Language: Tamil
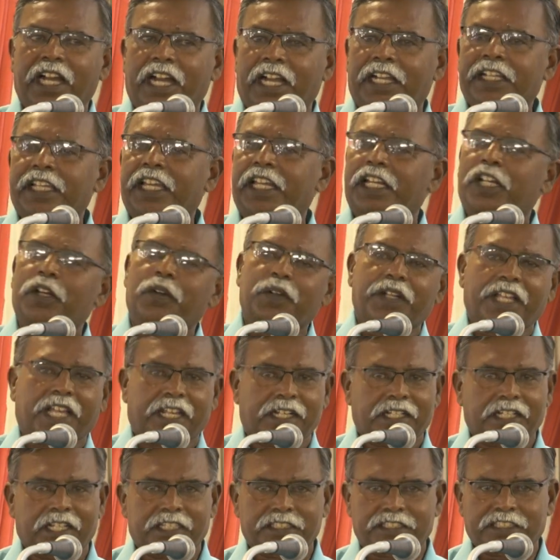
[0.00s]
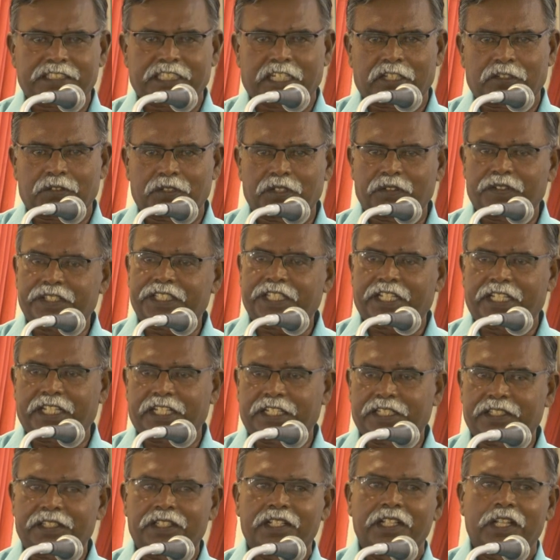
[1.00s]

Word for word: அங்கே இருக்கக்கூடிய அருங்காட்சியகத்தில் கொண்டு வைக்கிறாரு